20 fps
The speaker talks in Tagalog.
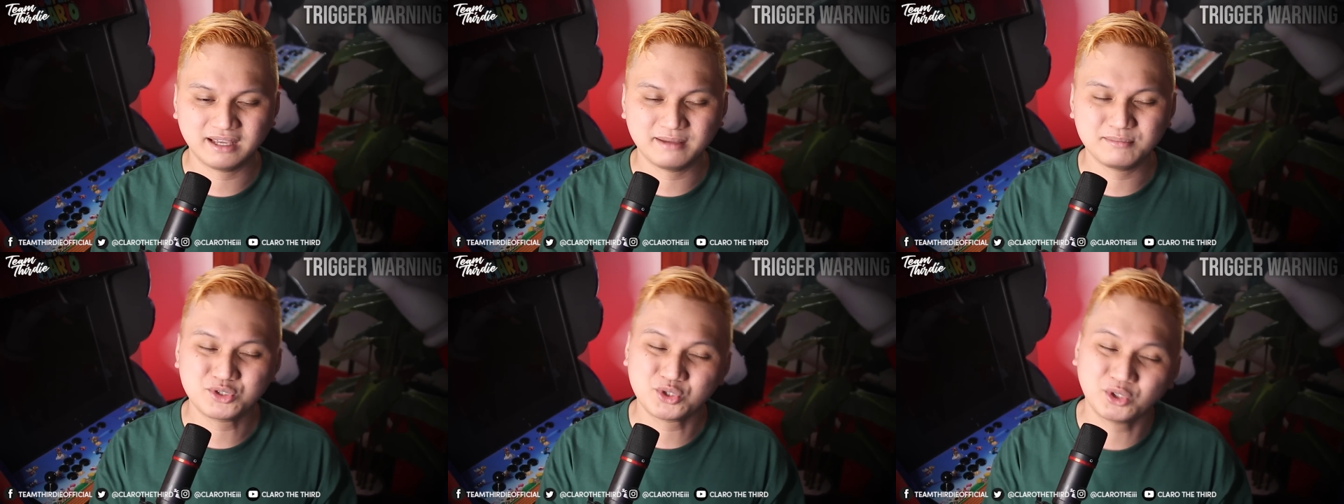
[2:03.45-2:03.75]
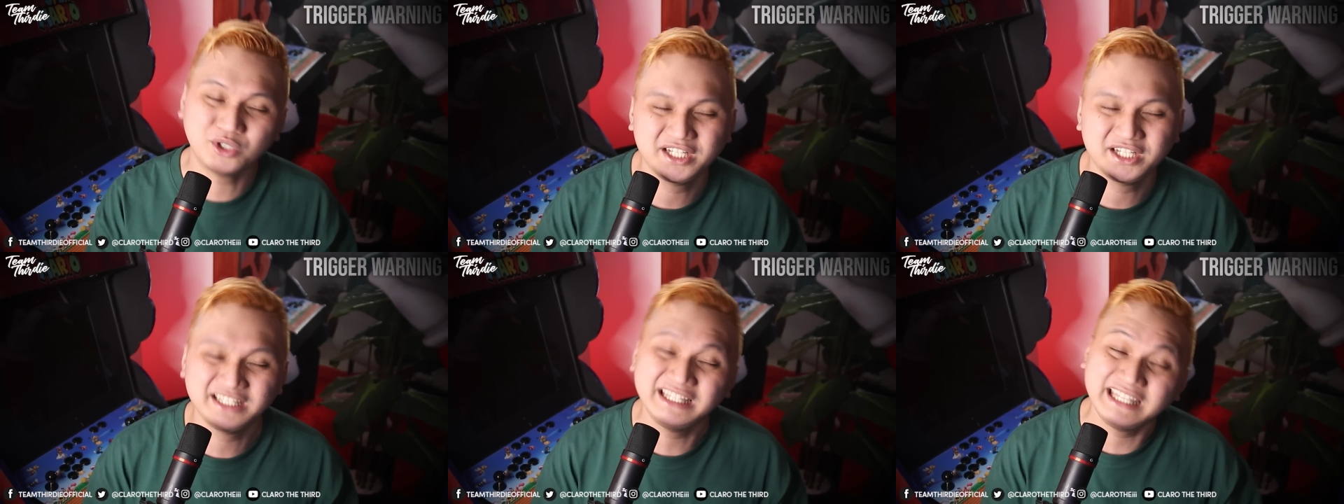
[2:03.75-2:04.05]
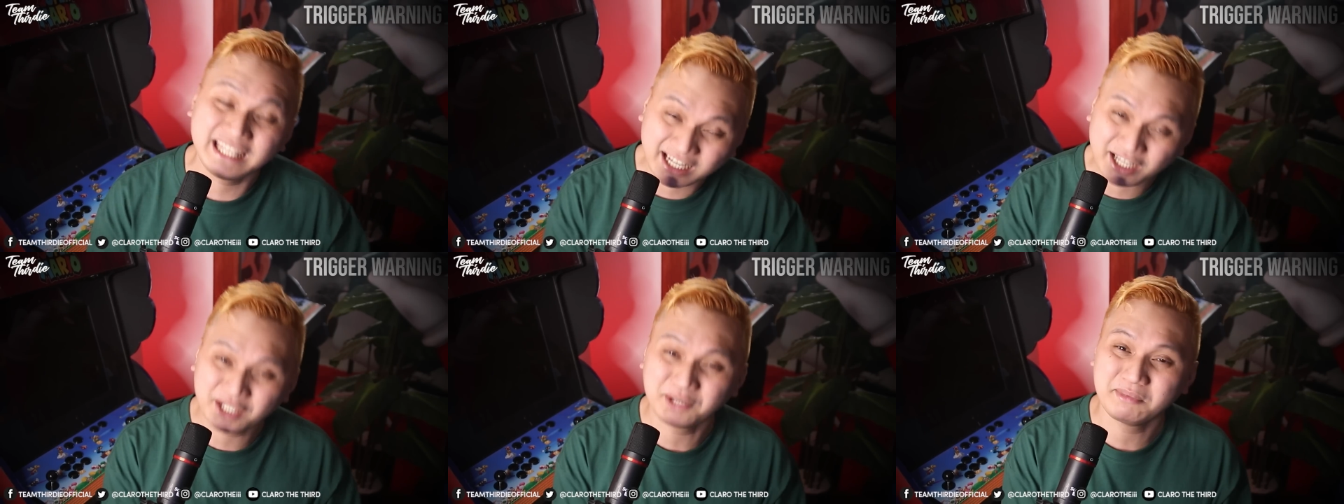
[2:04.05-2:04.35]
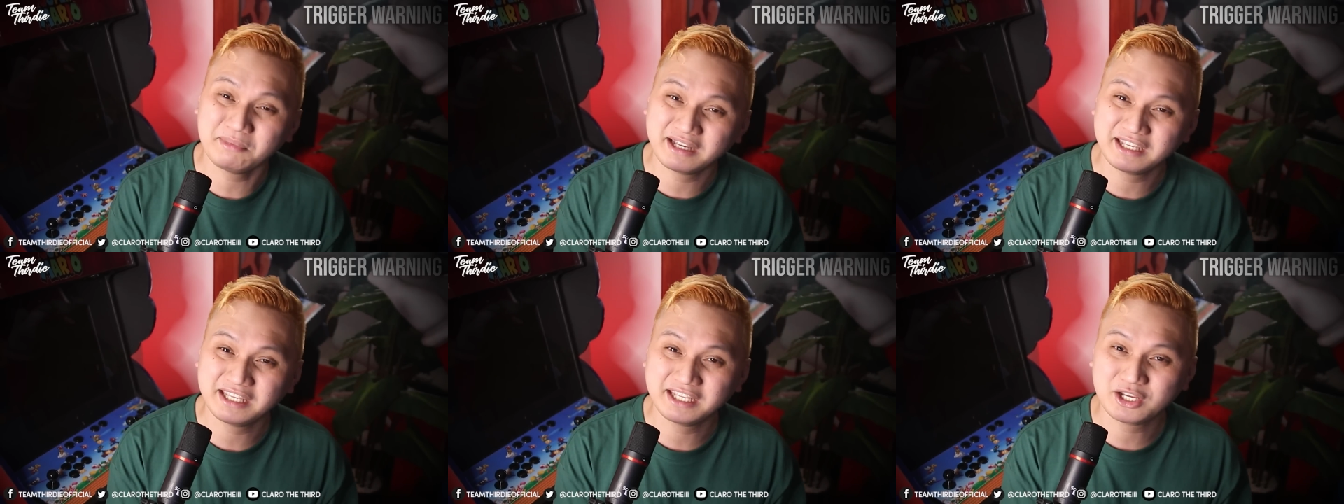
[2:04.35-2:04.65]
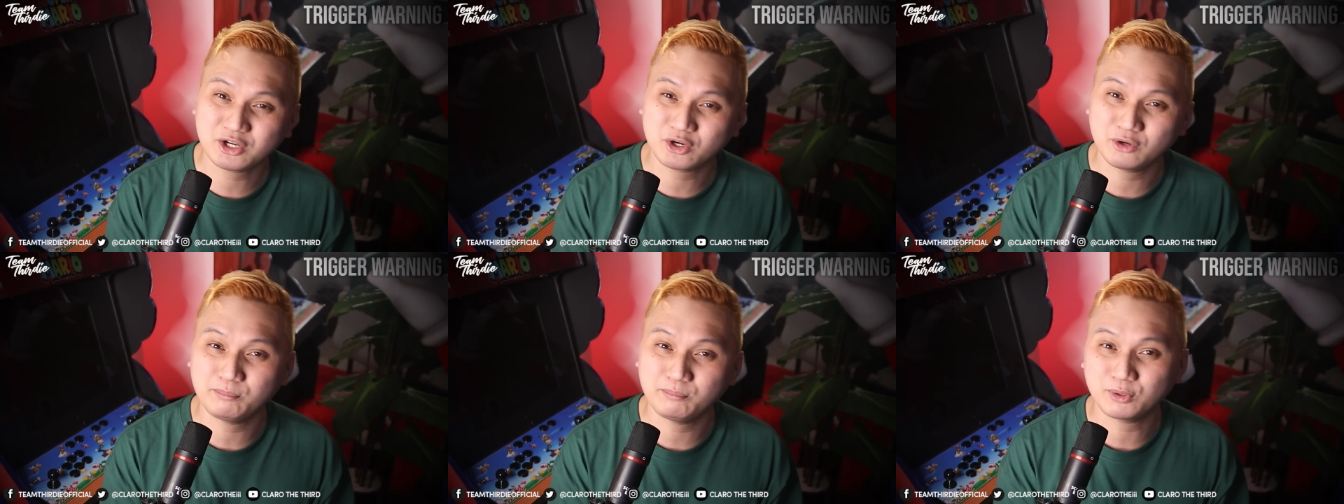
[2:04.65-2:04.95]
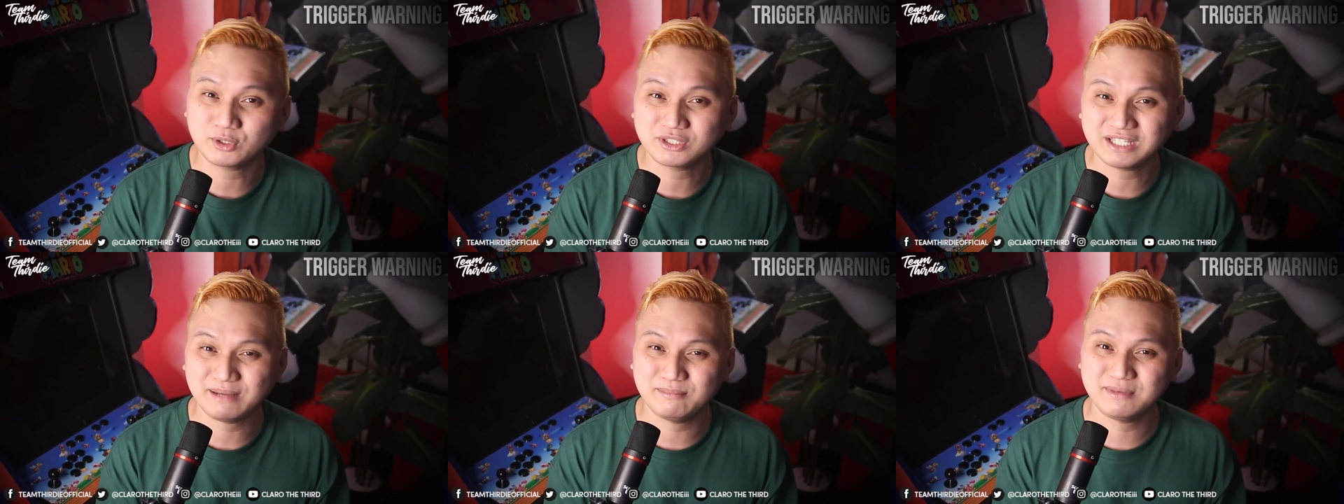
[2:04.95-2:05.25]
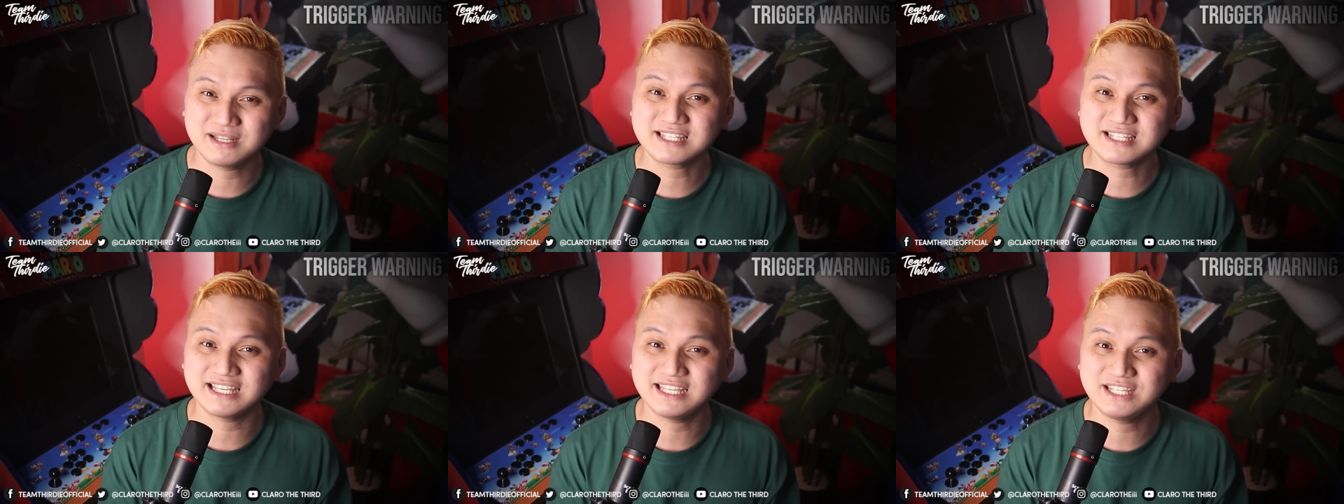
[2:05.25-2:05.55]
I'm sure hindi kayo magiging
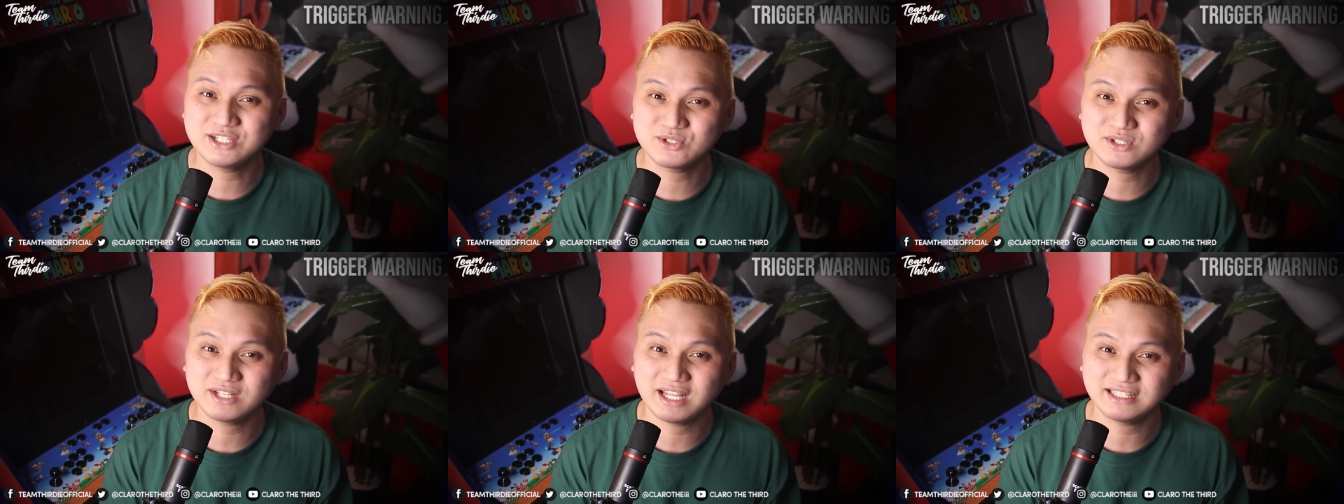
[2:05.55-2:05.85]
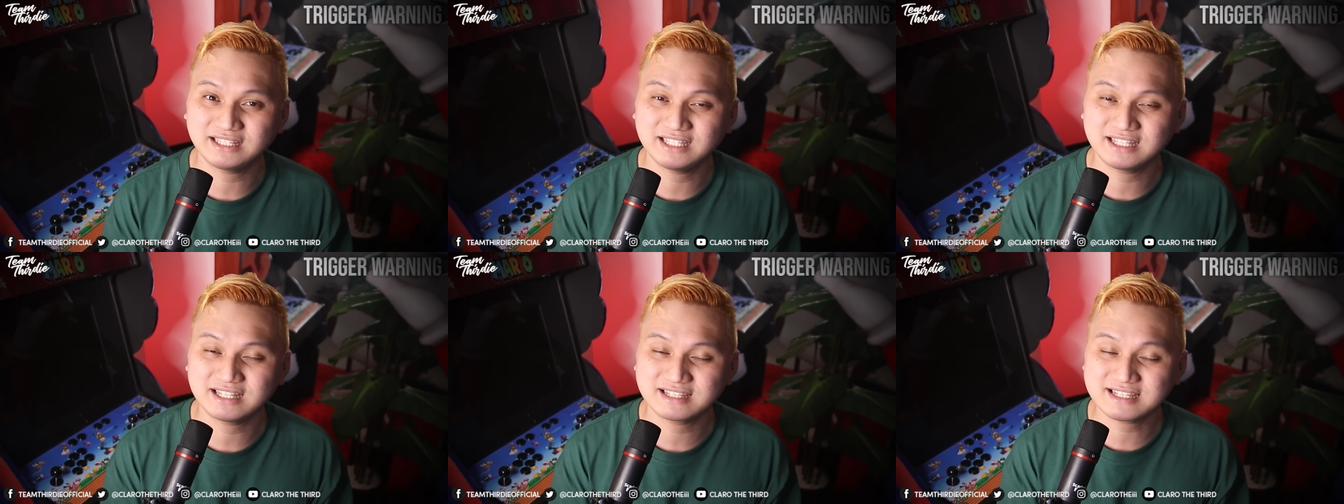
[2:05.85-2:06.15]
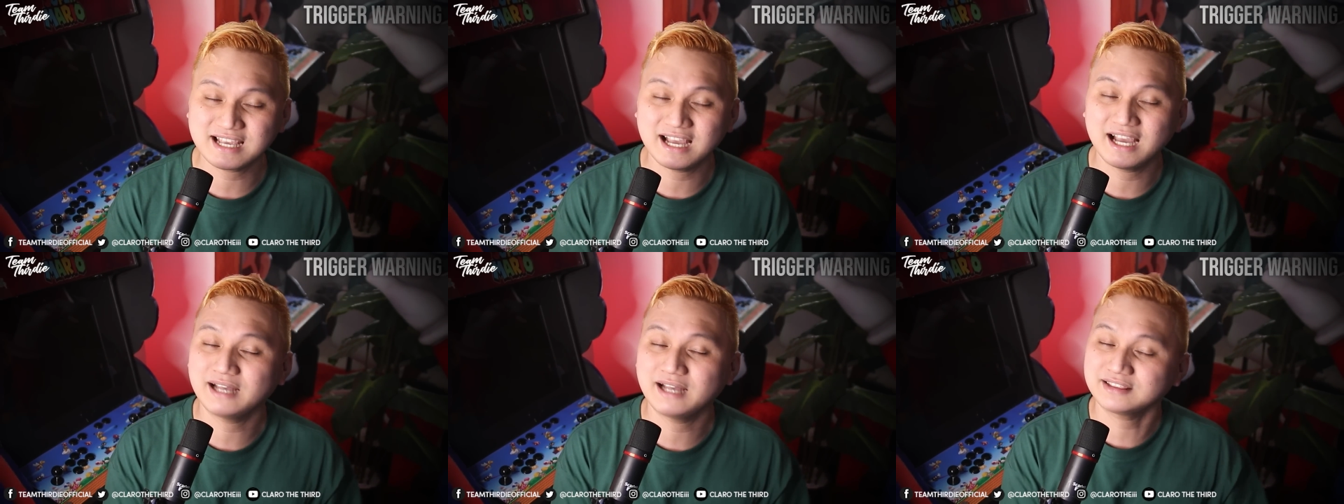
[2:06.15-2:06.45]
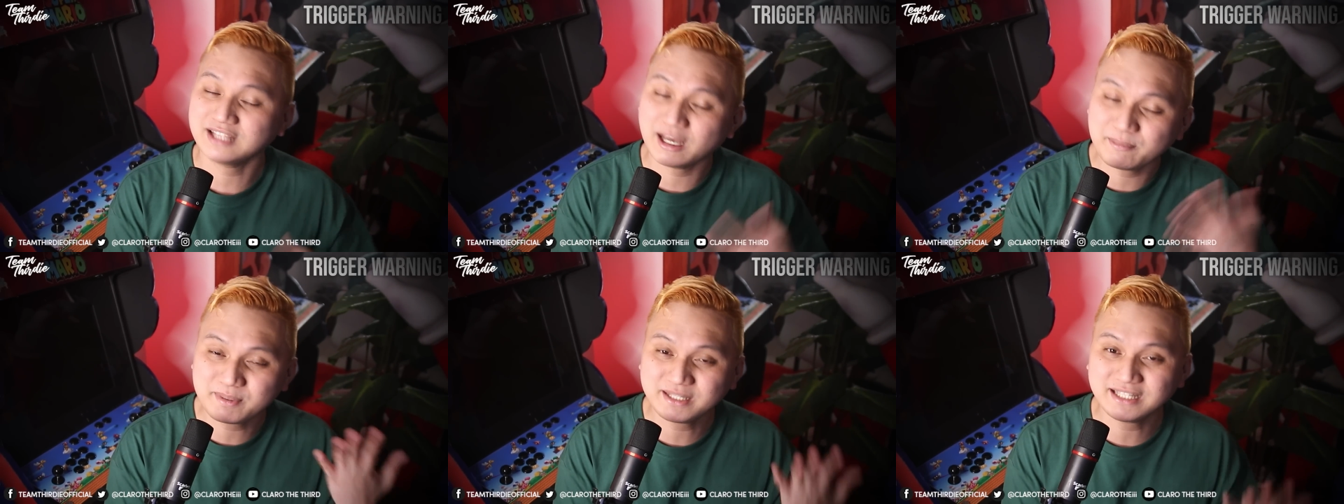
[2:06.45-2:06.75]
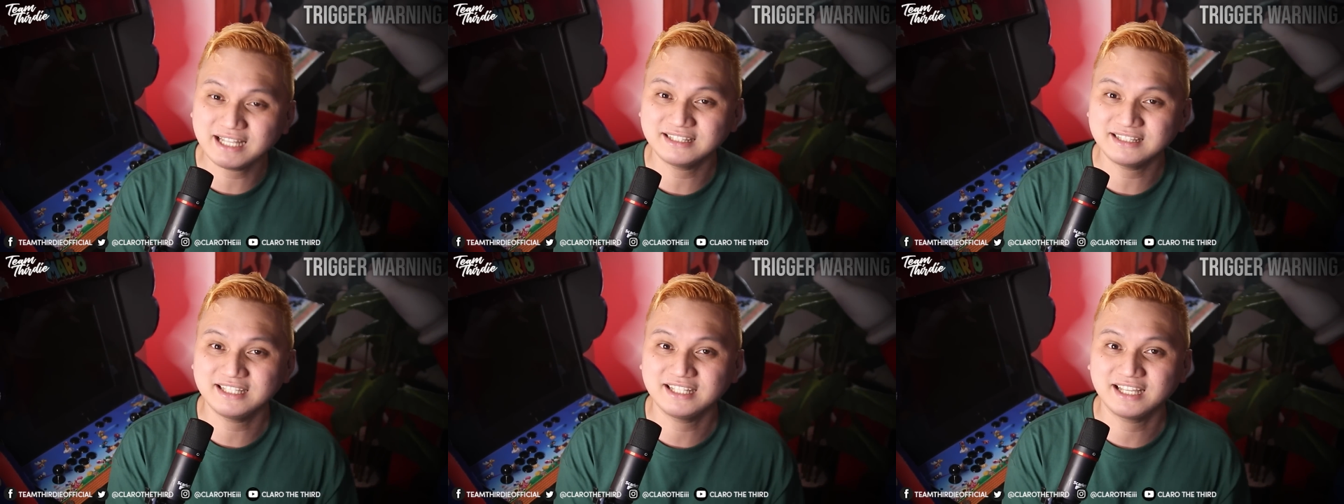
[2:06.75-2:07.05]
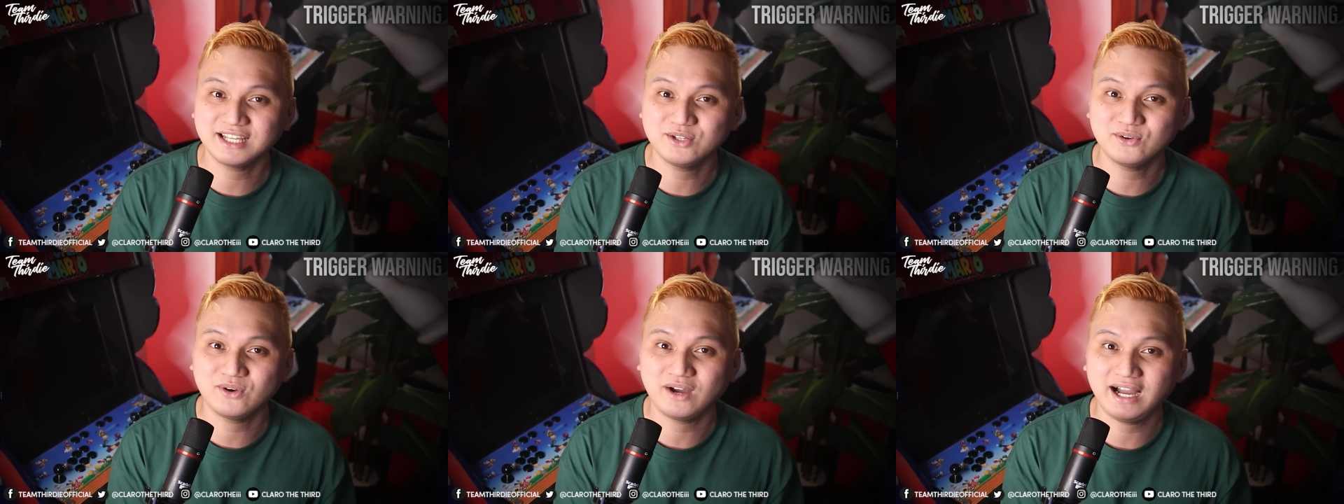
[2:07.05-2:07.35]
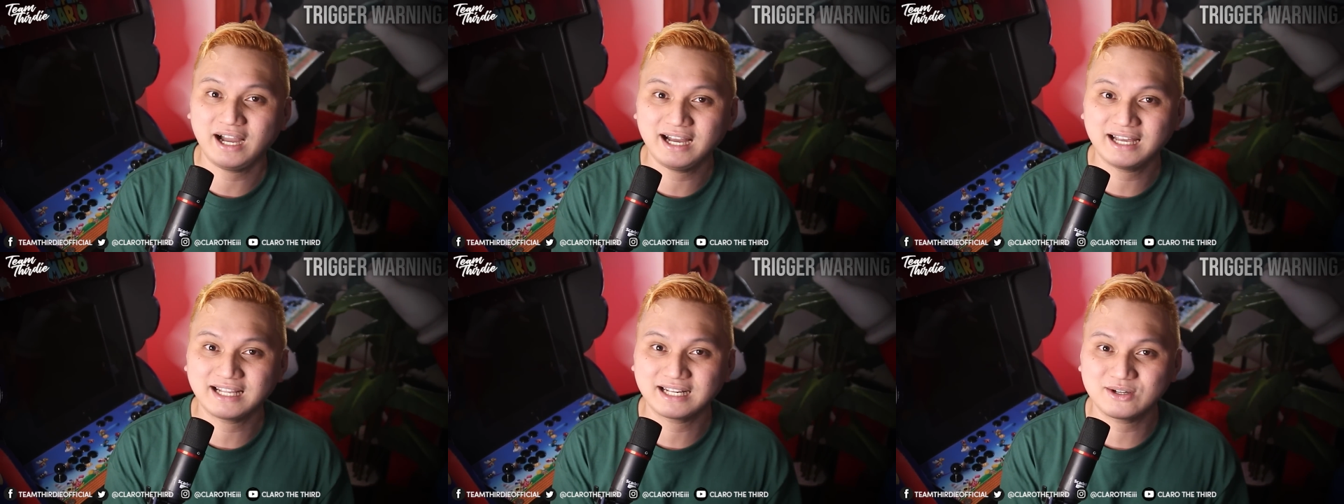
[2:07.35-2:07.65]
komportable sa issue natin, sa topic natin ngayong
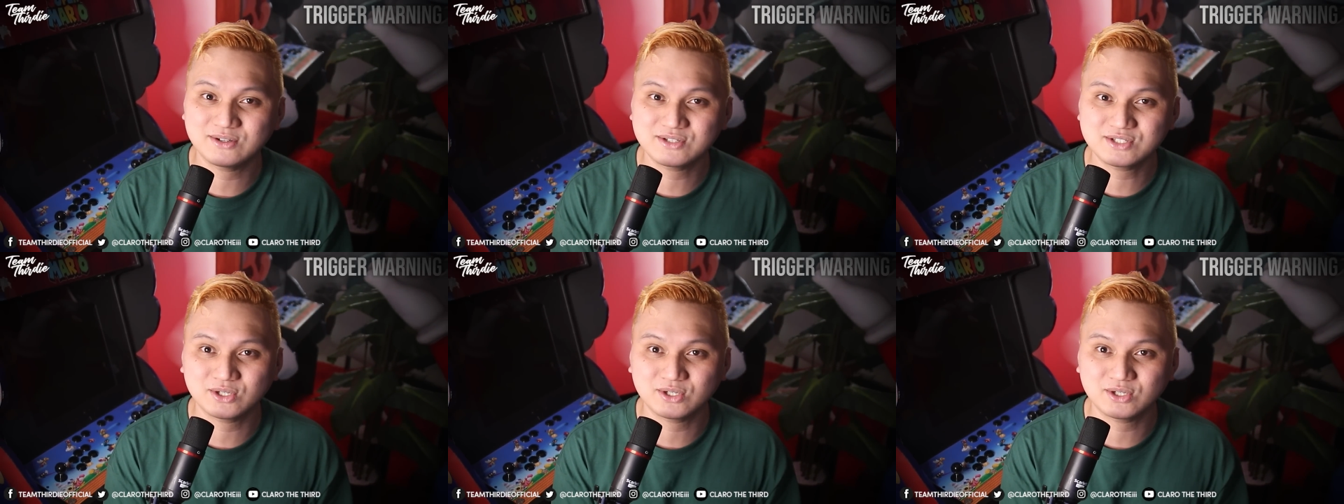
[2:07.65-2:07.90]
araw.